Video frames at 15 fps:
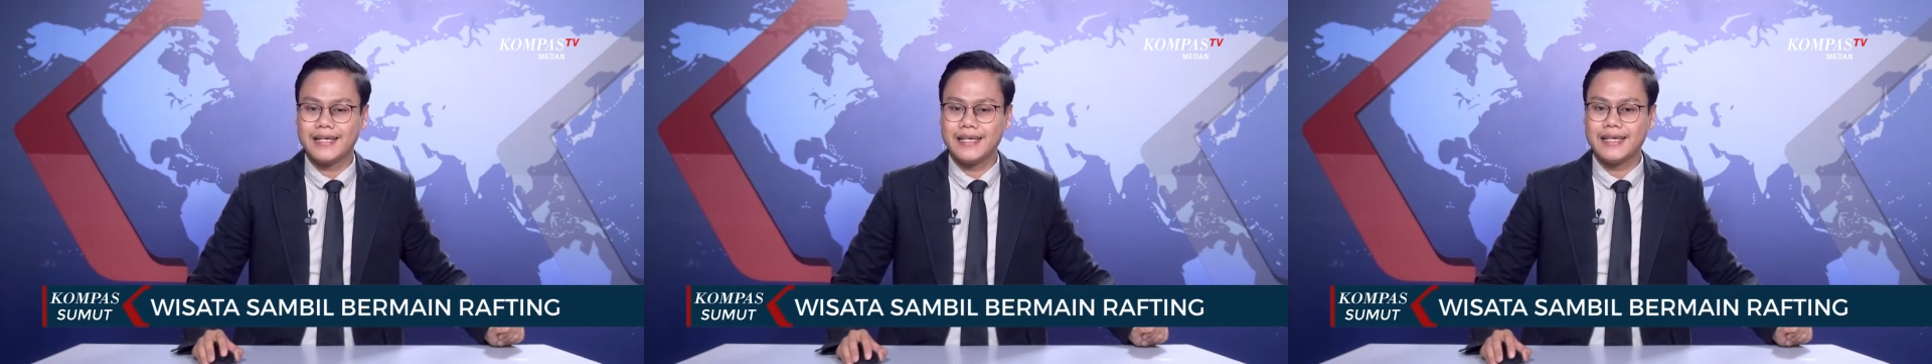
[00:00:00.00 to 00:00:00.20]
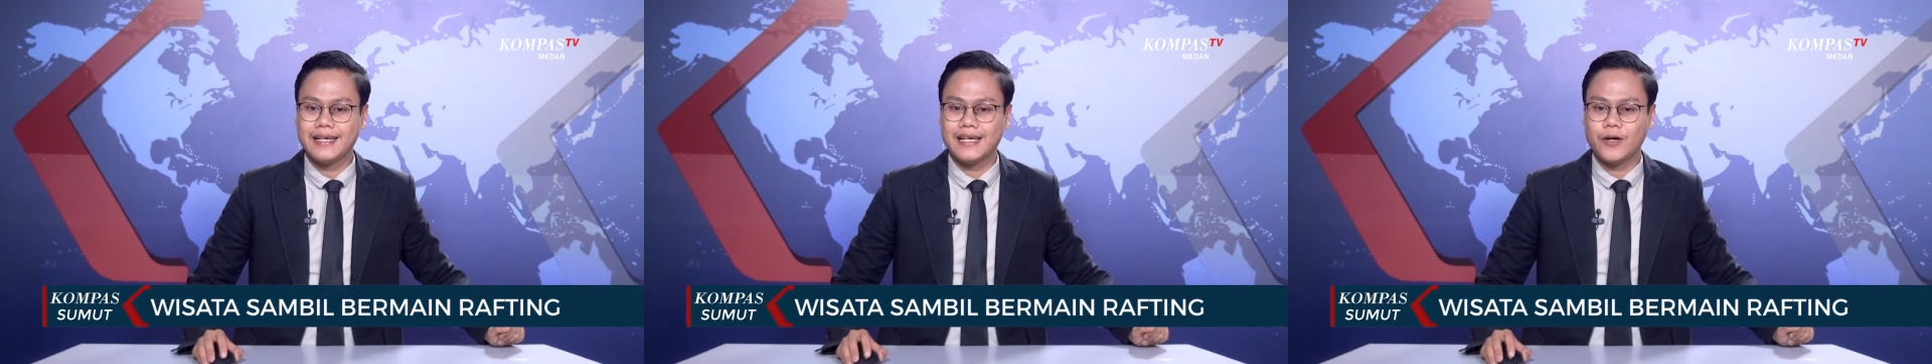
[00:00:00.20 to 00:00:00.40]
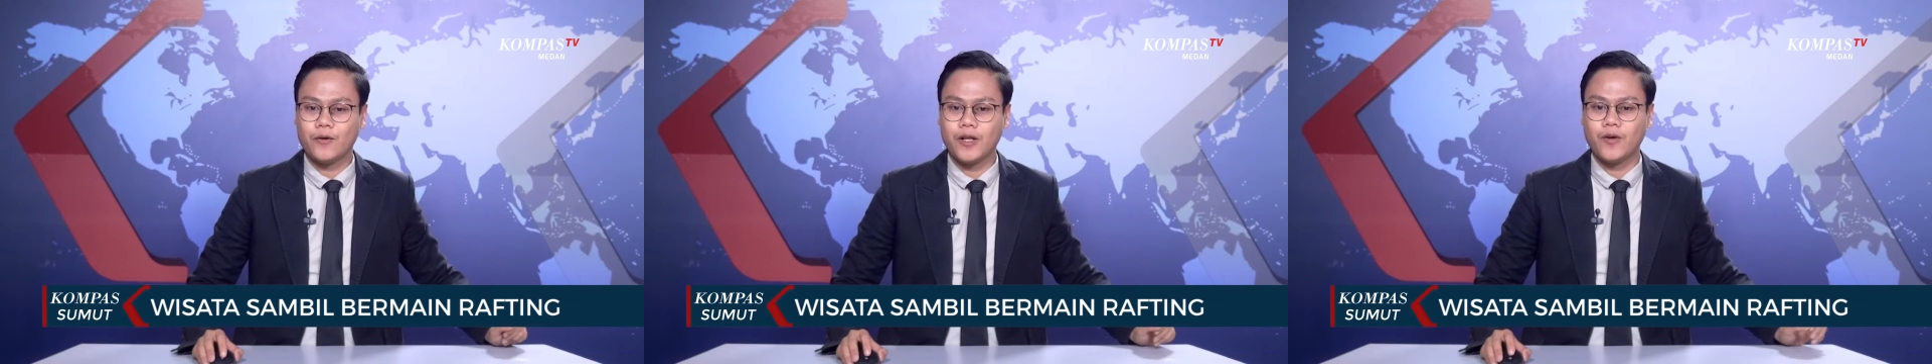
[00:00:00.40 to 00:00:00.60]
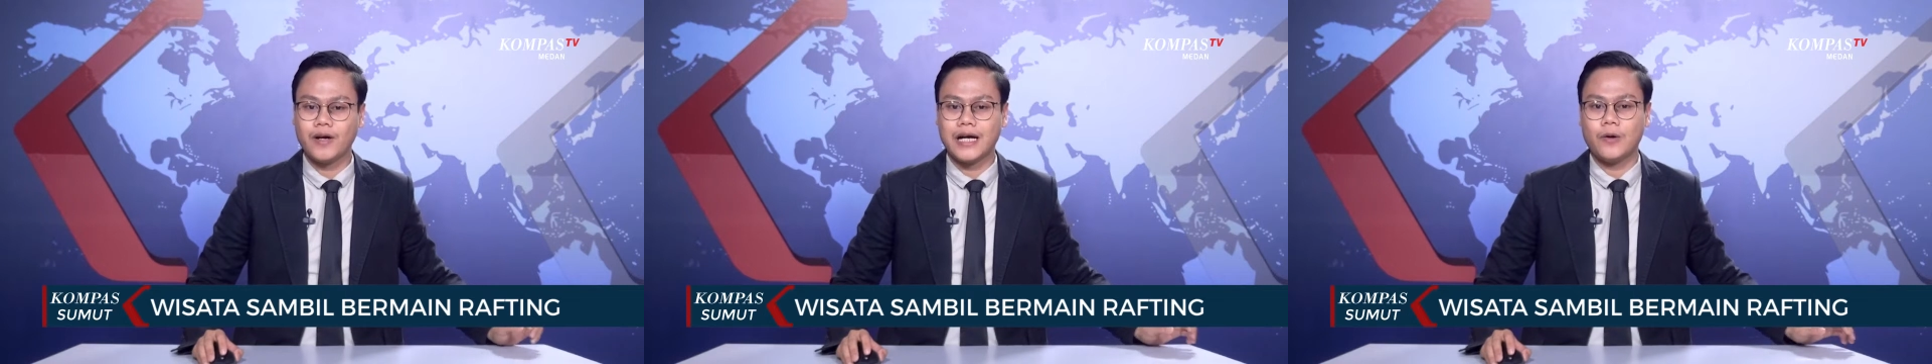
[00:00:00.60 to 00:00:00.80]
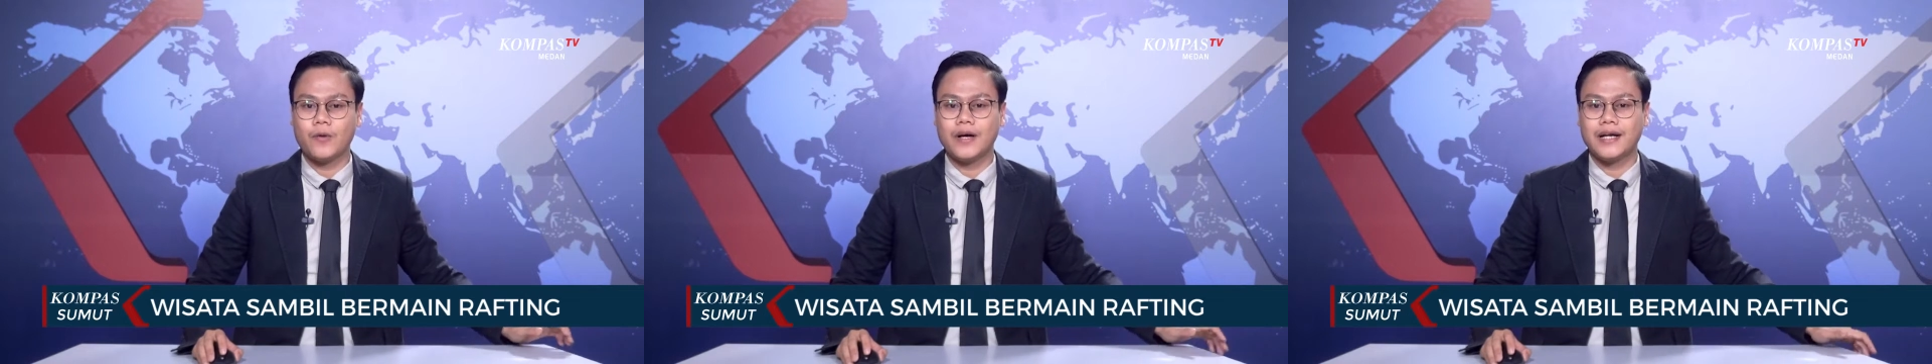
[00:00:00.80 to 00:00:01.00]
Di Danau
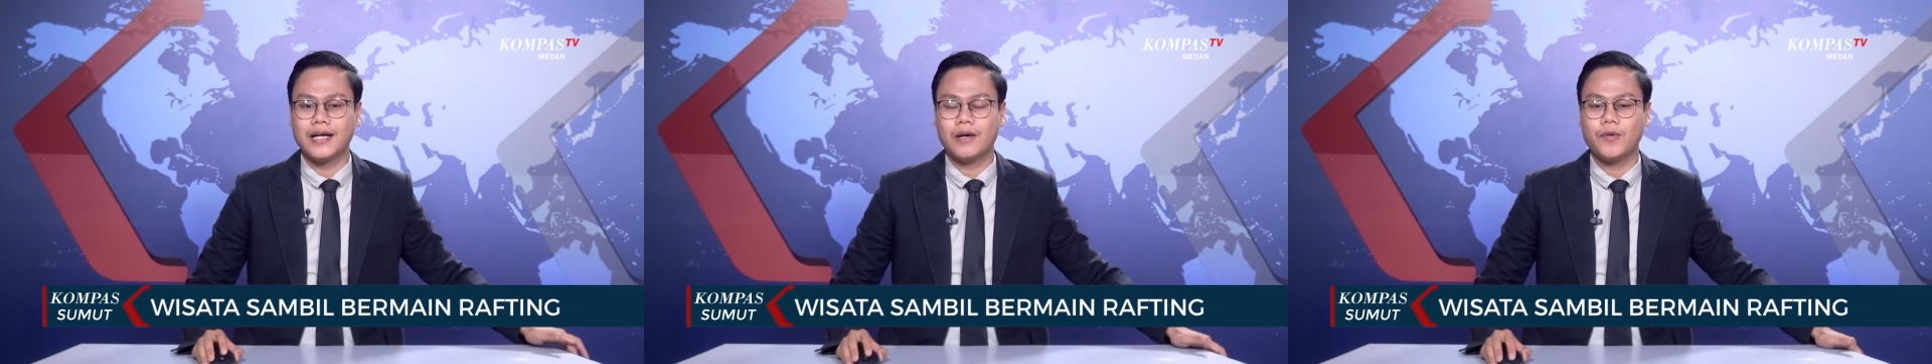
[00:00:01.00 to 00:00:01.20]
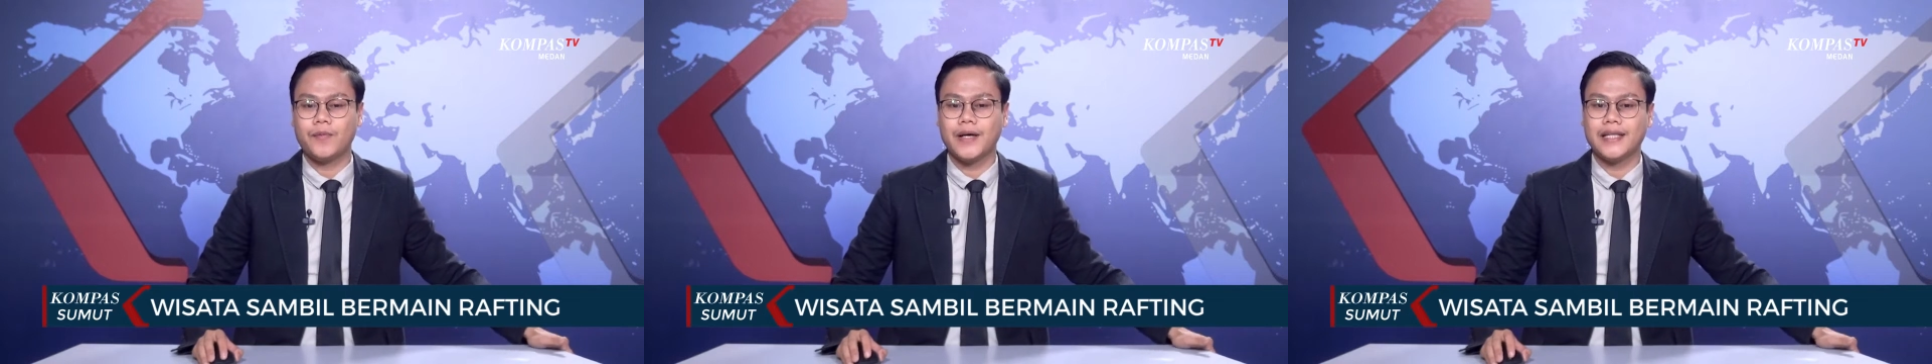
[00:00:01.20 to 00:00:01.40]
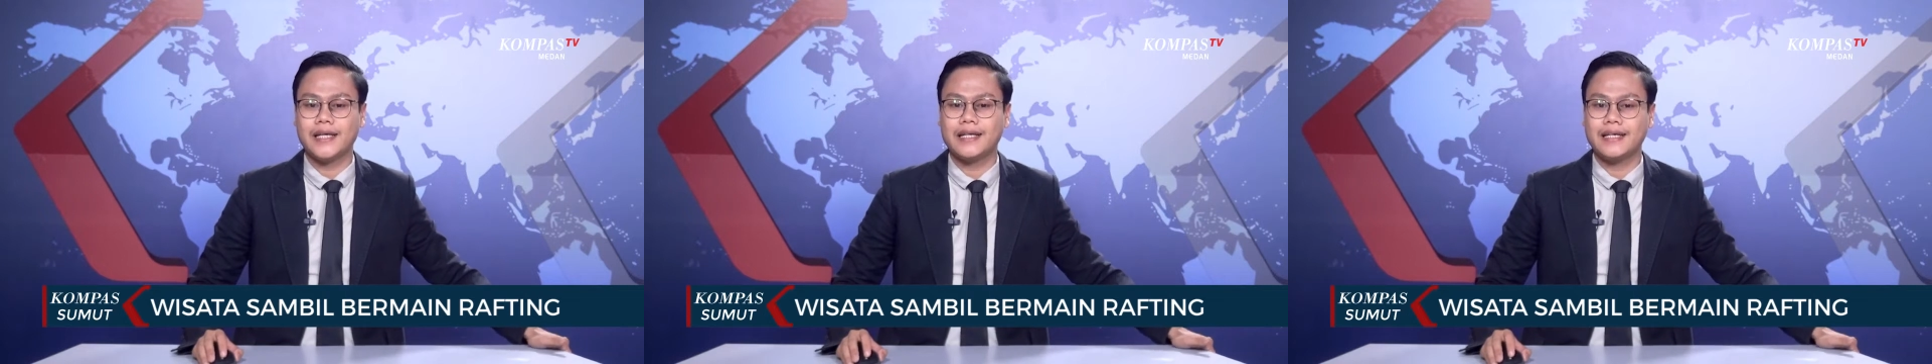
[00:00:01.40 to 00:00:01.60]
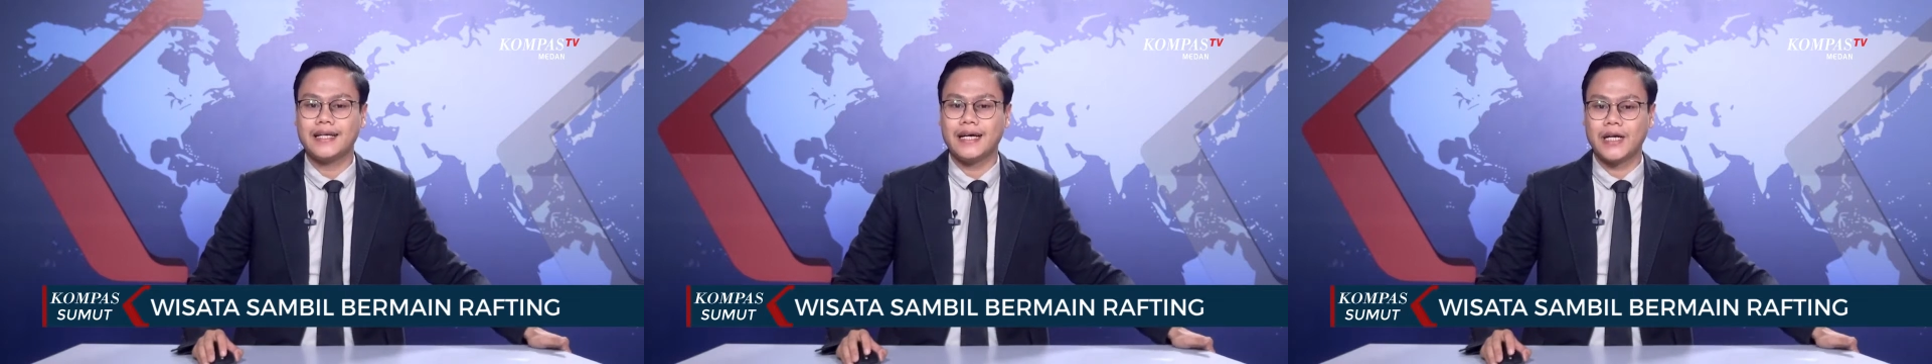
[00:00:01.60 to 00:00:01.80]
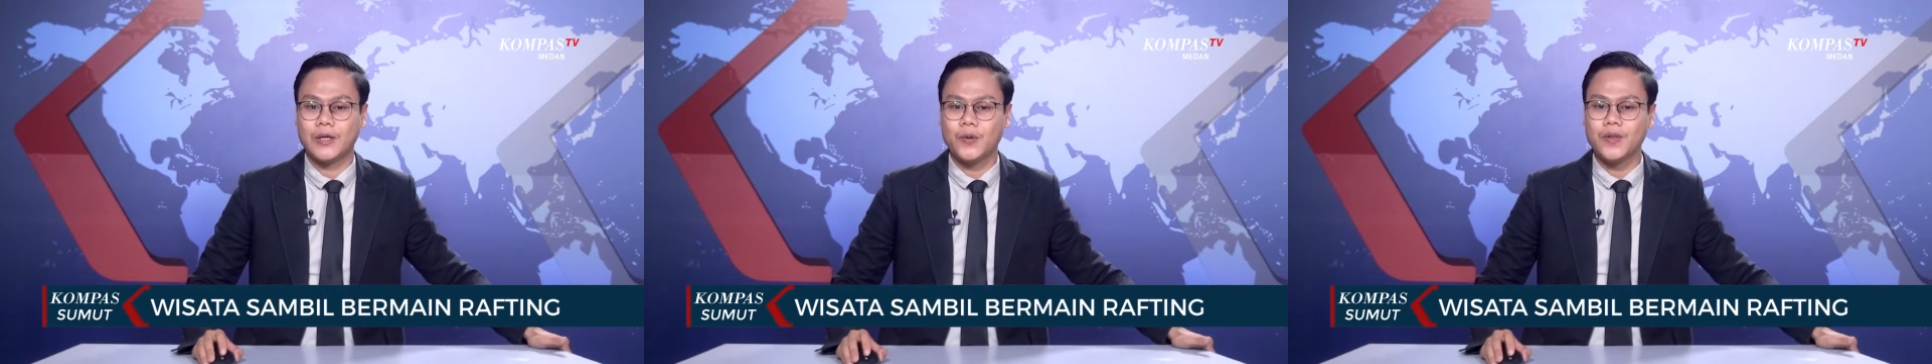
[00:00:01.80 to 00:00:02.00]
Laukawar, Kabupaten
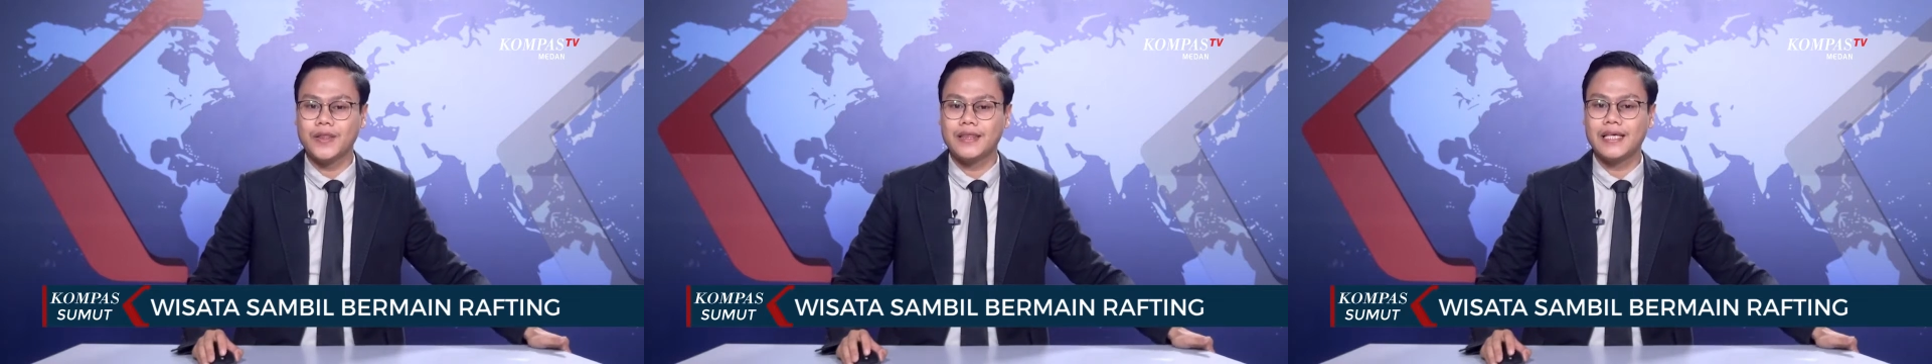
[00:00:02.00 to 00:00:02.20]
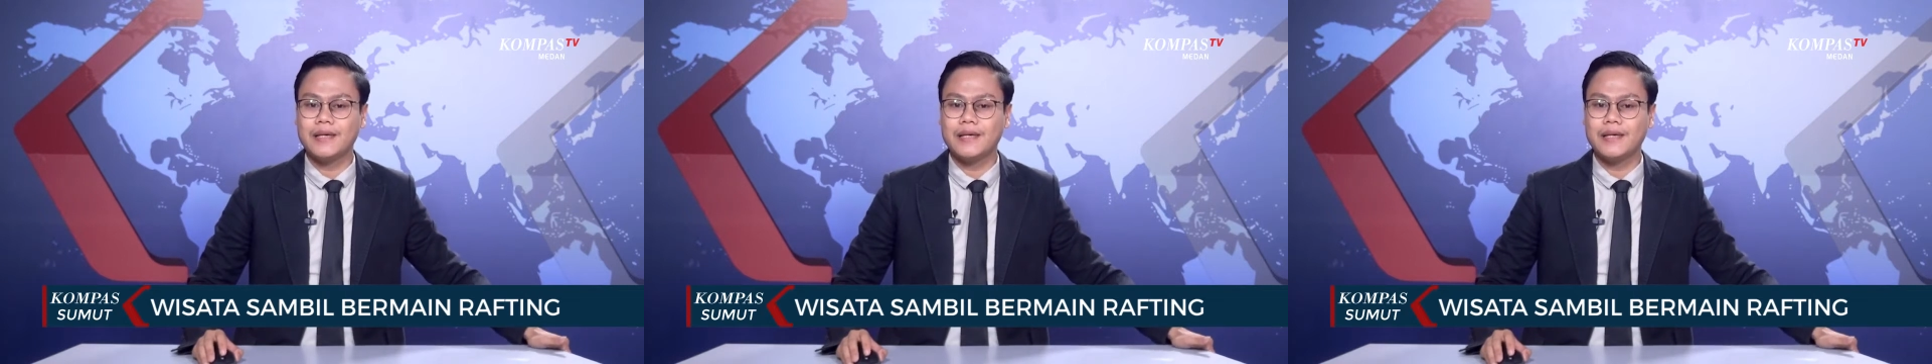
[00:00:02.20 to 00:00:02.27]
Karo,